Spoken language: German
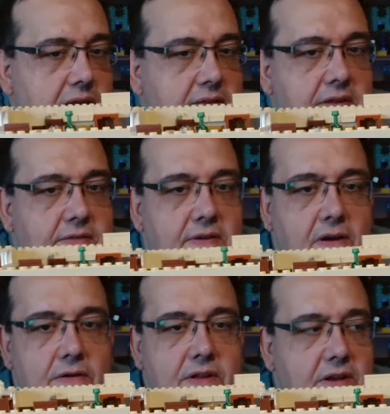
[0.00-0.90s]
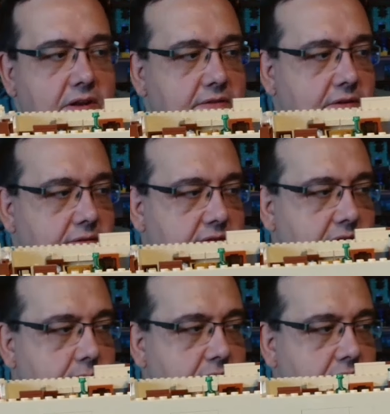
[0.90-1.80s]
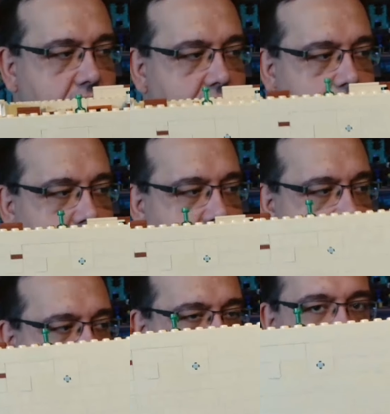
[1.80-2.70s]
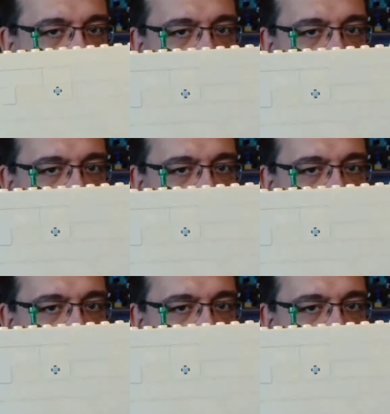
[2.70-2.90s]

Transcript: sieht es auch nicht anders aus. Der braune Punkt dort